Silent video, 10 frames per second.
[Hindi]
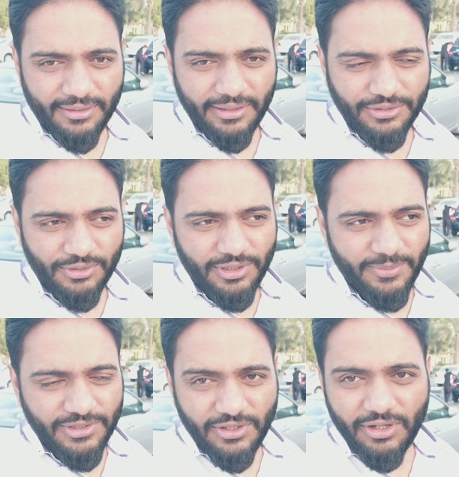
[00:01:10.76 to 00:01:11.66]
एक्चुअली
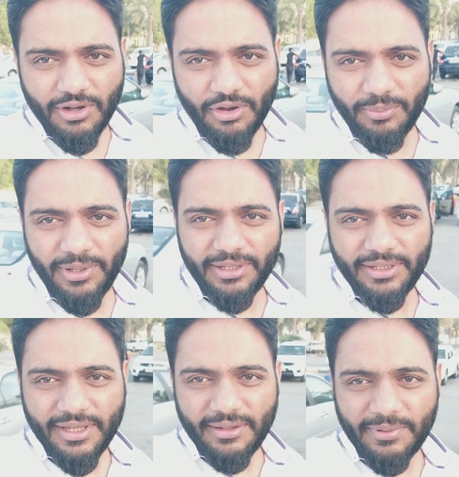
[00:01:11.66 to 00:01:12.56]
में जो है गवर्नमेंट
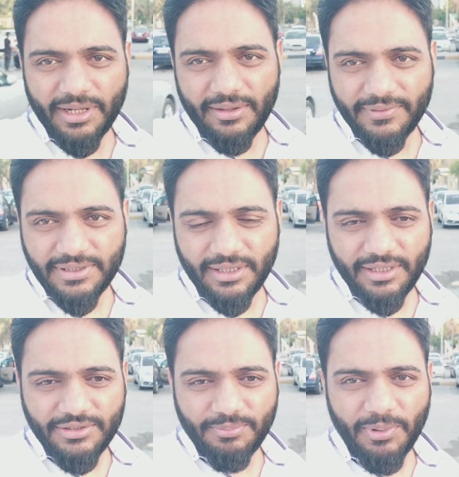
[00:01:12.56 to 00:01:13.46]
ने यहाँ पर काफ़ी
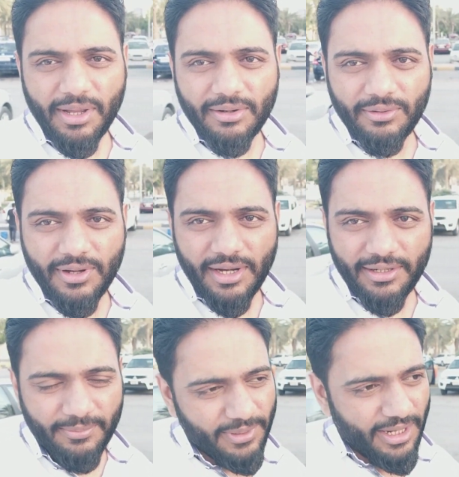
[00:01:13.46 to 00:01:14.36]
सारे जो पार्क और
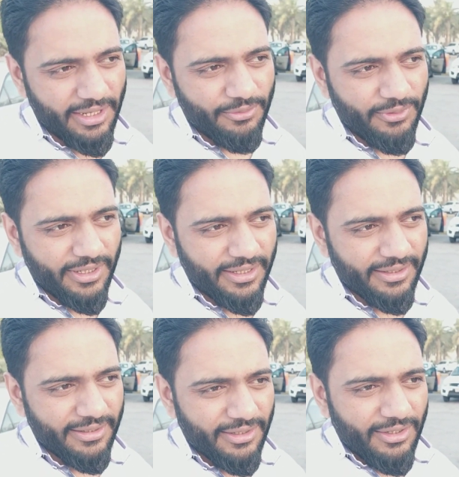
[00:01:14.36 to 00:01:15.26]
गार्डन बनाए हुए हैं
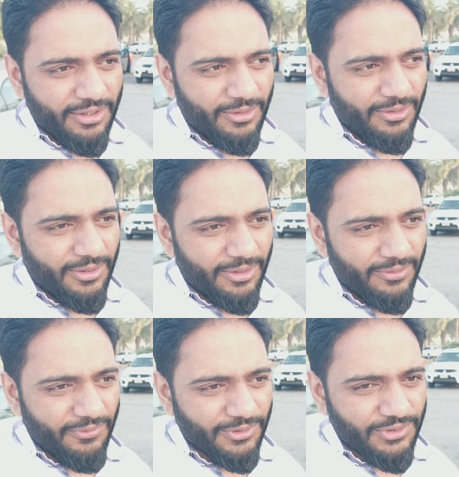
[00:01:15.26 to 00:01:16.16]
और
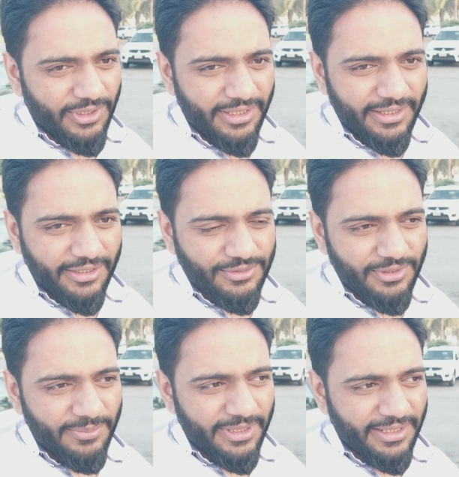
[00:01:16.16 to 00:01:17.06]
वो जो है
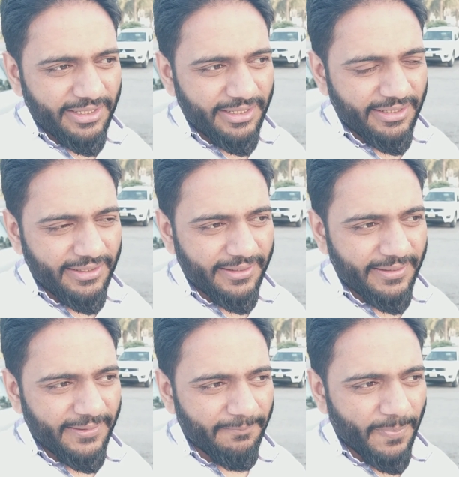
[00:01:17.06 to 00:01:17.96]
एक्चुअली में क्या है ना कि
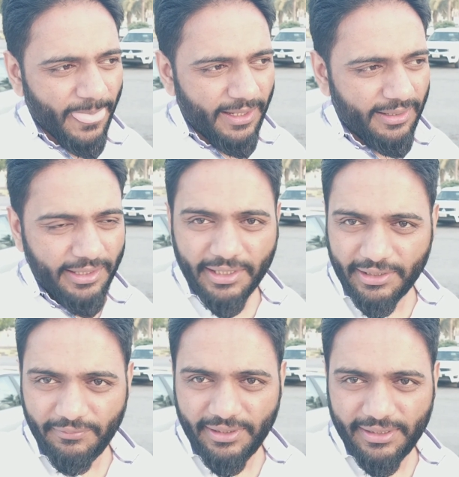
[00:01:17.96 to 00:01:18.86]

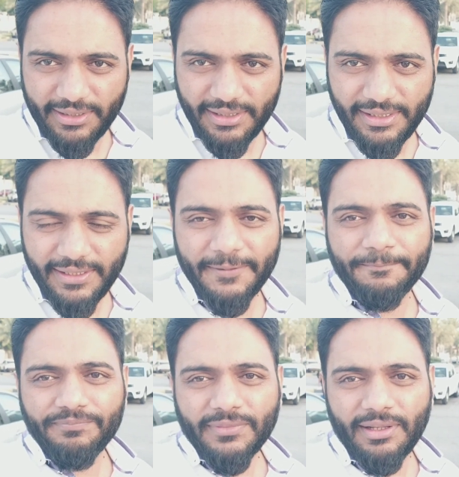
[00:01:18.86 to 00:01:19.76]
एक्टिविटी के लिए
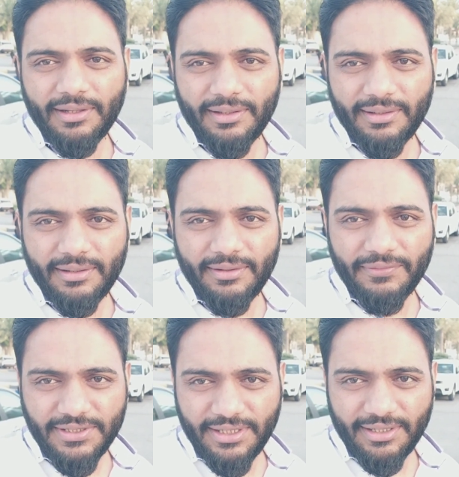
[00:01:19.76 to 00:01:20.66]

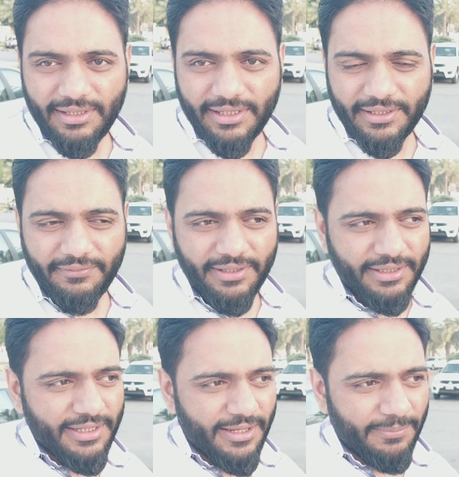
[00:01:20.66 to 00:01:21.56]
फ़िज़िकल
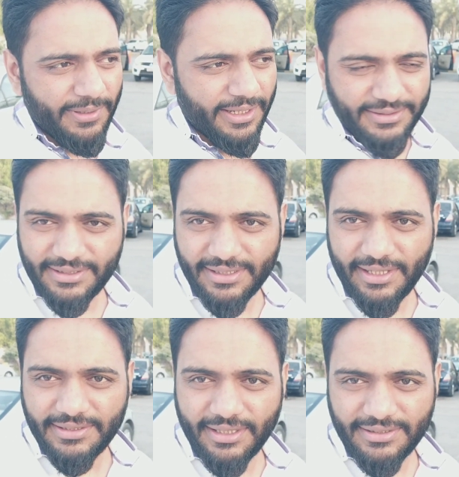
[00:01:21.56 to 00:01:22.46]
एक्टिविटी यहाँ पर
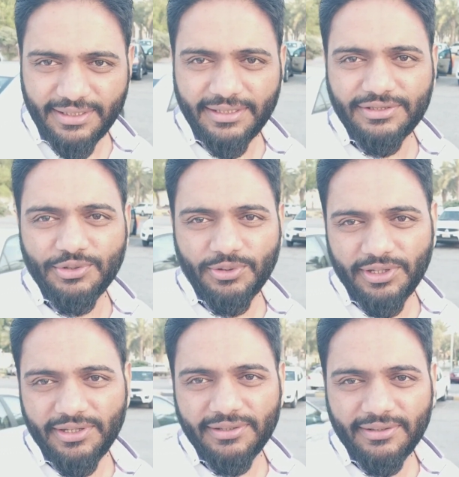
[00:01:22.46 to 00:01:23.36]
एक्सरसाइज कसरत
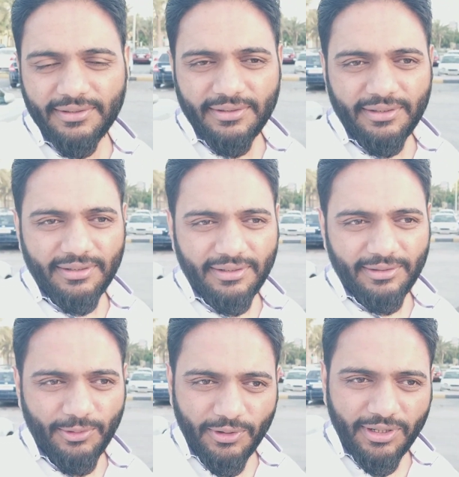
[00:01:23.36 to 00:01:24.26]
जॉगिंग
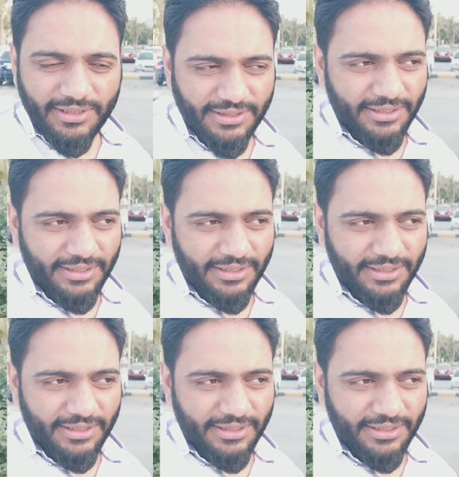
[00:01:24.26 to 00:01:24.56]
लोग कर तो